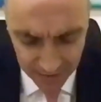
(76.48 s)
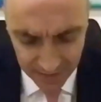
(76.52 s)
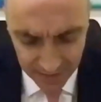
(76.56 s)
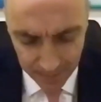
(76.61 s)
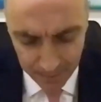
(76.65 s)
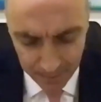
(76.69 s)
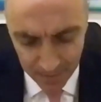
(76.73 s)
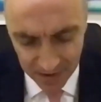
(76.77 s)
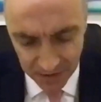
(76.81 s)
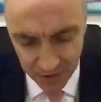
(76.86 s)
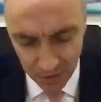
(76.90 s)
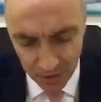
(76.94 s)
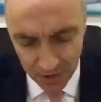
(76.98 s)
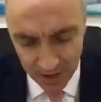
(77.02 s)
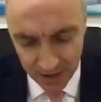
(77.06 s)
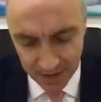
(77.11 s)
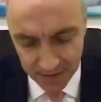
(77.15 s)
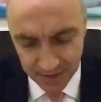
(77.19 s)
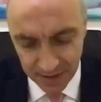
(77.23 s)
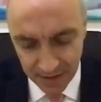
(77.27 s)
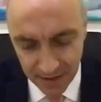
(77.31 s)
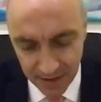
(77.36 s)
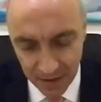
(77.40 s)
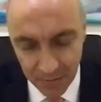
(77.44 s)
de
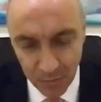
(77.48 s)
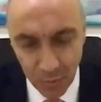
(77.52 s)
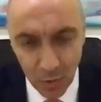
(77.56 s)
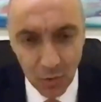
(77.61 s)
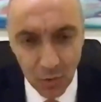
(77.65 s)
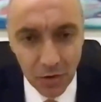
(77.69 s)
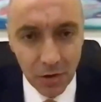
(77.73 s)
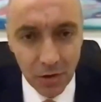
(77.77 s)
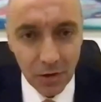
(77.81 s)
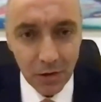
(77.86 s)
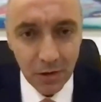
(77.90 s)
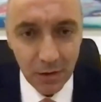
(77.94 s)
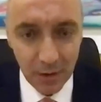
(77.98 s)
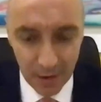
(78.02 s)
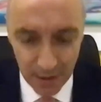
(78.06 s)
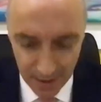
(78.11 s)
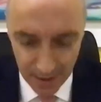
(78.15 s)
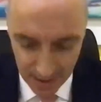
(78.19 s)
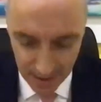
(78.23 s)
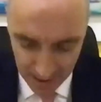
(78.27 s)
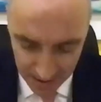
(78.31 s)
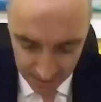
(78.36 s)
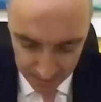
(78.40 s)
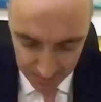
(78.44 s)
personas en el
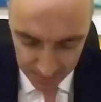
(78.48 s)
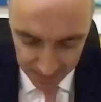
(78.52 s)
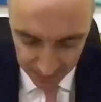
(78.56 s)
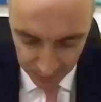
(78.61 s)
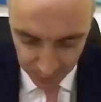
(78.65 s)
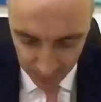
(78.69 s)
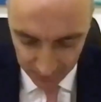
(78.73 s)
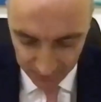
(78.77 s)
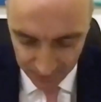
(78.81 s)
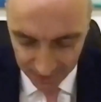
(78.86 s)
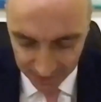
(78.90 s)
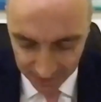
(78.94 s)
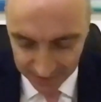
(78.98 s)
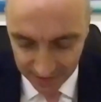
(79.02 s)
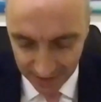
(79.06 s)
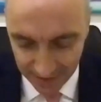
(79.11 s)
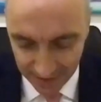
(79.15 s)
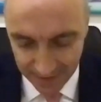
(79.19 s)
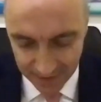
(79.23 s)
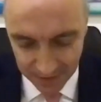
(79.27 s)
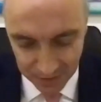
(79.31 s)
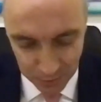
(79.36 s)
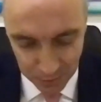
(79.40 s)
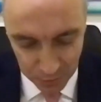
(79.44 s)
mundo han visto
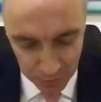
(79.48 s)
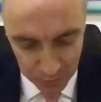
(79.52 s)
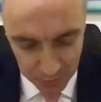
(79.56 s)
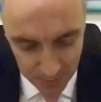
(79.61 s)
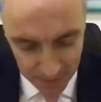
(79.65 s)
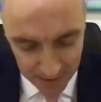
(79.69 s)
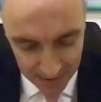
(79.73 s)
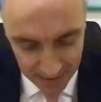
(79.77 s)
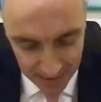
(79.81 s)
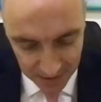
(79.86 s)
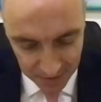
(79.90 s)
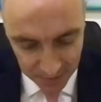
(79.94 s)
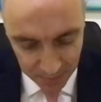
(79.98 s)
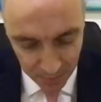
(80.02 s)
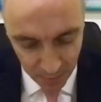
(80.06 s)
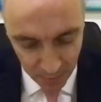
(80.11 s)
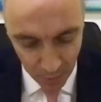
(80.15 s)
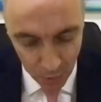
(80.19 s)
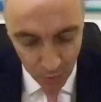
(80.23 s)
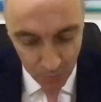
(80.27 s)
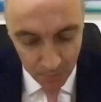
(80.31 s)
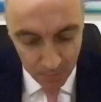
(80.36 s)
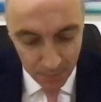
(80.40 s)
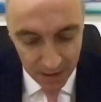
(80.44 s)
afectadas sus vidas
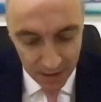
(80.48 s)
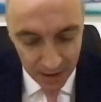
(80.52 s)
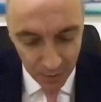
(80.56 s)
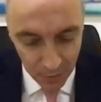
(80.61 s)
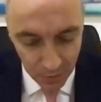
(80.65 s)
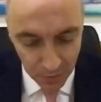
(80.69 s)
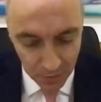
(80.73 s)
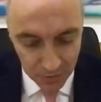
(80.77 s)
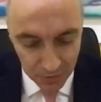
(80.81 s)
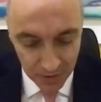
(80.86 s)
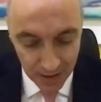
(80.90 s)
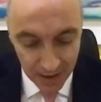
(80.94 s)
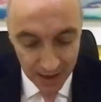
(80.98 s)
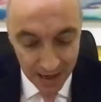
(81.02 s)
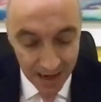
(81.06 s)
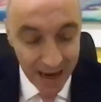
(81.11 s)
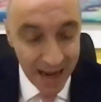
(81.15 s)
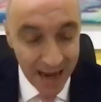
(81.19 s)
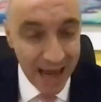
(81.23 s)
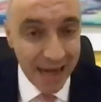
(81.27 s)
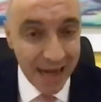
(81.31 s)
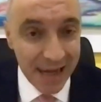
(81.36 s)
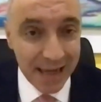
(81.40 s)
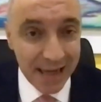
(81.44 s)
por un virus
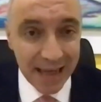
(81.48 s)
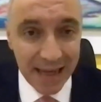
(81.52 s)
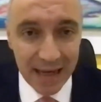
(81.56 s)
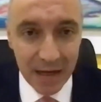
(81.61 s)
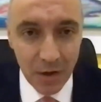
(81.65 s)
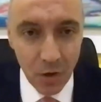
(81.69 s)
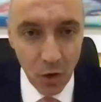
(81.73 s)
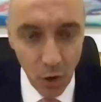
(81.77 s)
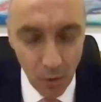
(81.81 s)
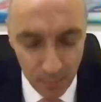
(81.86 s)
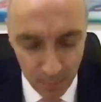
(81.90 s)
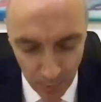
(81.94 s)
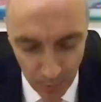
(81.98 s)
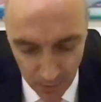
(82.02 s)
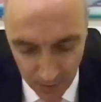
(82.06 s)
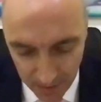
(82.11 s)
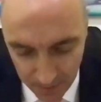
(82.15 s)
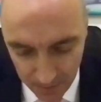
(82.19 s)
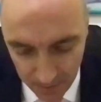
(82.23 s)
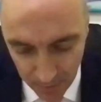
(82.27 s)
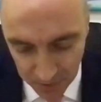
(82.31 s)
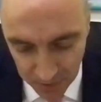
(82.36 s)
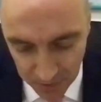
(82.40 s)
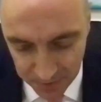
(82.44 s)
al que no
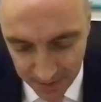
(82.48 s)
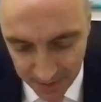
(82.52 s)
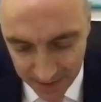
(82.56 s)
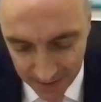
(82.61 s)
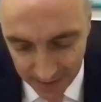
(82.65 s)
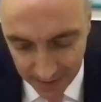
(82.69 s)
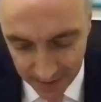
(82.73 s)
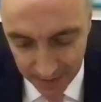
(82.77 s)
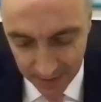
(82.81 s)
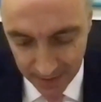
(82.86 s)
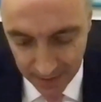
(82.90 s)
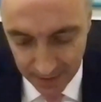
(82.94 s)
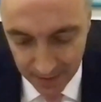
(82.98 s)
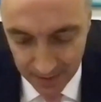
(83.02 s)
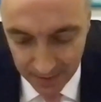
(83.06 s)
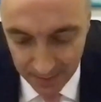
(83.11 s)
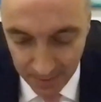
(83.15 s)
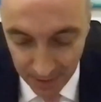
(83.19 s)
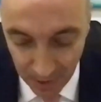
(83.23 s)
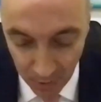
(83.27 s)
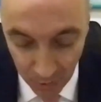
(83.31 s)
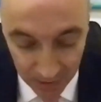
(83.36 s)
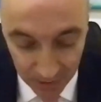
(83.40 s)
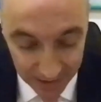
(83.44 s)
podemos ver,
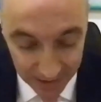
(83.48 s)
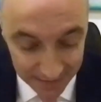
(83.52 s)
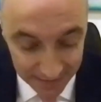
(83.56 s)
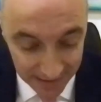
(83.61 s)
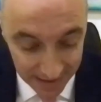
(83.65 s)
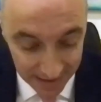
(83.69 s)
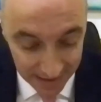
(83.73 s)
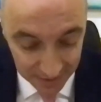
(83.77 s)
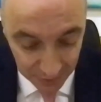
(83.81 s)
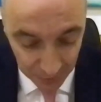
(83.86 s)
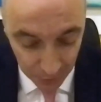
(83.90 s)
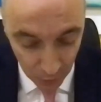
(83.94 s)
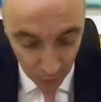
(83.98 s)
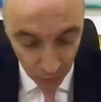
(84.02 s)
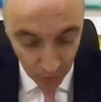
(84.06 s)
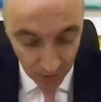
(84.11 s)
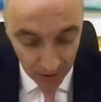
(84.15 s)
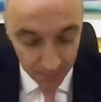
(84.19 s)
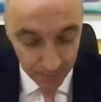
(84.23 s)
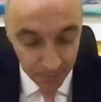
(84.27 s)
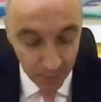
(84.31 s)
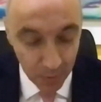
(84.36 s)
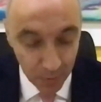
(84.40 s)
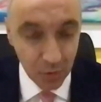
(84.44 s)
pero que
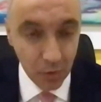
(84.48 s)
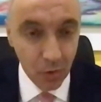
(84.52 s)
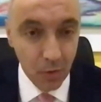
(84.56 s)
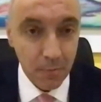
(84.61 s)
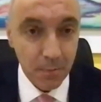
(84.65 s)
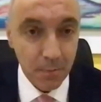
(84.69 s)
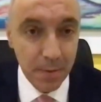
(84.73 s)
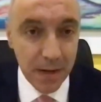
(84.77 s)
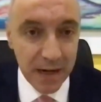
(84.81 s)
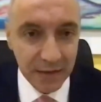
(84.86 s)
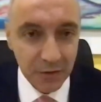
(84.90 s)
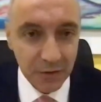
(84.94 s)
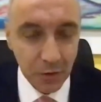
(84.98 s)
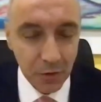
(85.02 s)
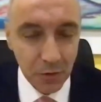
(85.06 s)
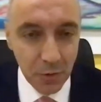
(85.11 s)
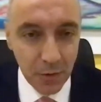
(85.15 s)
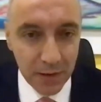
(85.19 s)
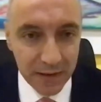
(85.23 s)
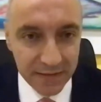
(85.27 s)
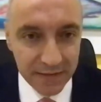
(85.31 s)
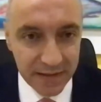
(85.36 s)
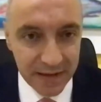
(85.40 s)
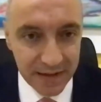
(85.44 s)
trastoca por completo
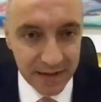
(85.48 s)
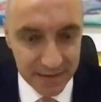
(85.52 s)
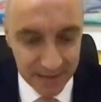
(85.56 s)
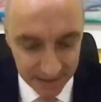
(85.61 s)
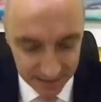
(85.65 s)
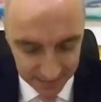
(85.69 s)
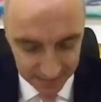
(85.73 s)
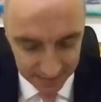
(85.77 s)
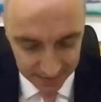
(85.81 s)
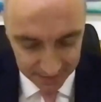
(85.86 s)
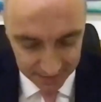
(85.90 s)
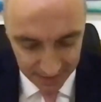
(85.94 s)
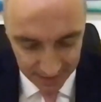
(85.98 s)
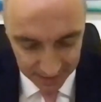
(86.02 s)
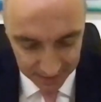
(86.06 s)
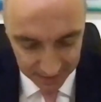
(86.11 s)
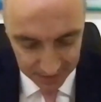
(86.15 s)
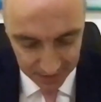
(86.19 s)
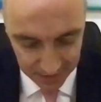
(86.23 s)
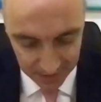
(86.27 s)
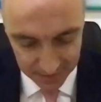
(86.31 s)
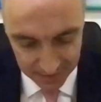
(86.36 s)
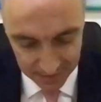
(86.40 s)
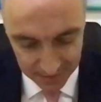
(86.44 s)
nuestras
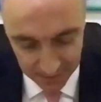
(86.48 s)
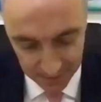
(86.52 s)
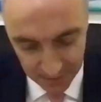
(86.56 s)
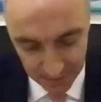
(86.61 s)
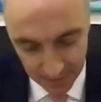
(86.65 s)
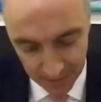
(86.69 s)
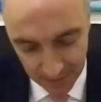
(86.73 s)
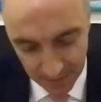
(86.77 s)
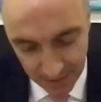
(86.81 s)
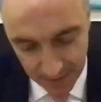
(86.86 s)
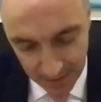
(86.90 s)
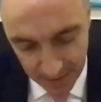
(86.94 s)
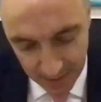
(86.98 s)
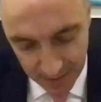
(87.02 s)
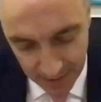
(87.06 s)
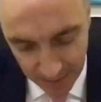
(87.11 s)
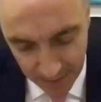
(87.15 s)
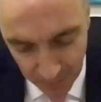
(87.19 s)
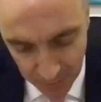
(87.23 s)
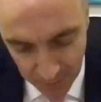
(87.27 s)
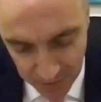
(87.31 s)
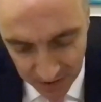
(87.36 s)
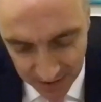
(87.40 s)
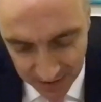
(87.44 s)
existencias.
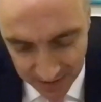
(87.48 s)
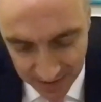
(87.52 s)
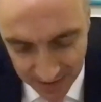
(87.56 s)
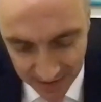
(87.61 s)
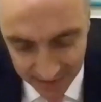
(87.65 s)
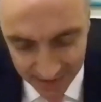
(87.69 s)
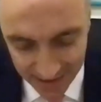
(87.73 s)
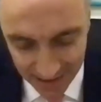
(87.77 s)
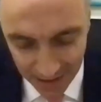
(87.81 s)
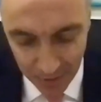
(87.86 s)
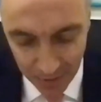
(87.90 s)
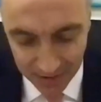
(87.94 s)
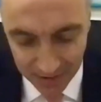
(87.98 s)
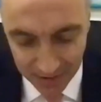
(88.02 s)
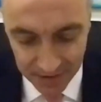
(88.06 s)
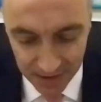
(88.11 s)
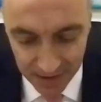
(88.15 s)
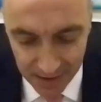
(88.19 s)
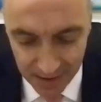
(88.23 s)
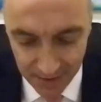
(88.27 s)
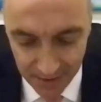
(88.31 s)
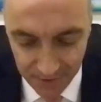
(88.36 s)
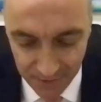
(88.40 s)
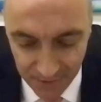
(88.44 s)
Hemos intentado
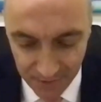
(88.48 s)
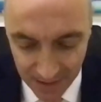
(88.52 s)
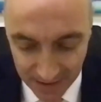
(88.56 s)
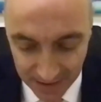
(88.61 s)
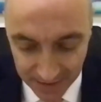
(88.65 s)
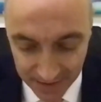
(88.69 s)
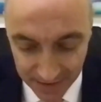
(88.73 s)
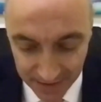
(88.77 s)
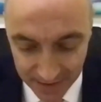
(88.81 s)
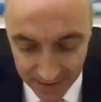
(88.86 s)
hacerle frente y